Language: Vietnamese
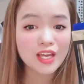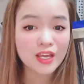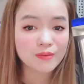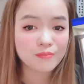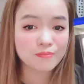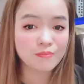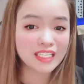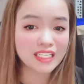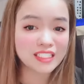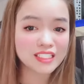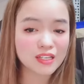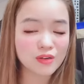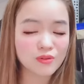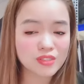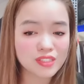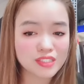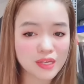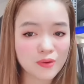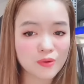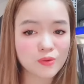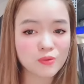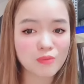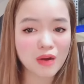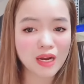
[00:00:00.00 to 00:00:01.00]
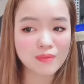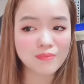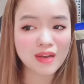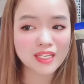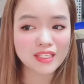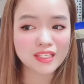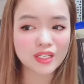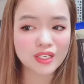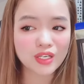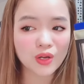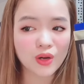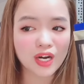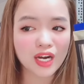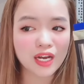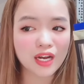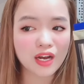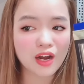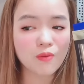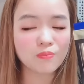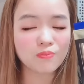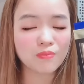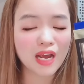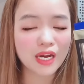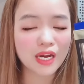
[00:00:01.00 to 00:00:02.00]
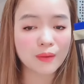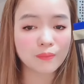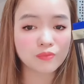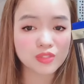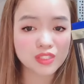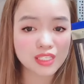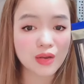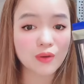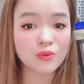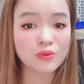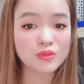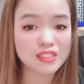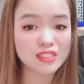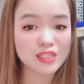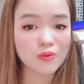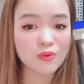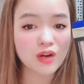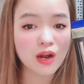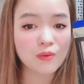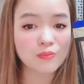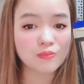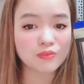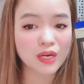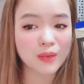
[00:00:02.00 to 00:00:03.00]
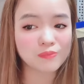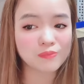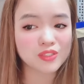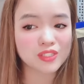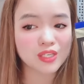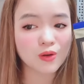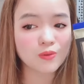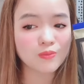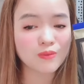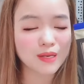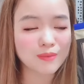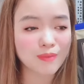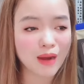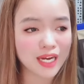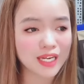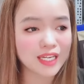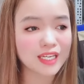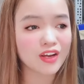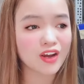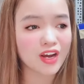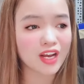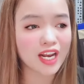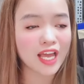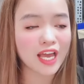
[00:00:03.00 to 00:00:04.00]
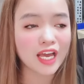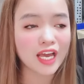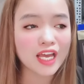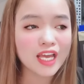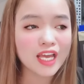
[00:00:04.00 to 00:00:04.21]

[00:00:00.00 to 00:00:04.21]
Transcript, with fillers: 766 739 hoặc là 0356 60 5677 hoặc là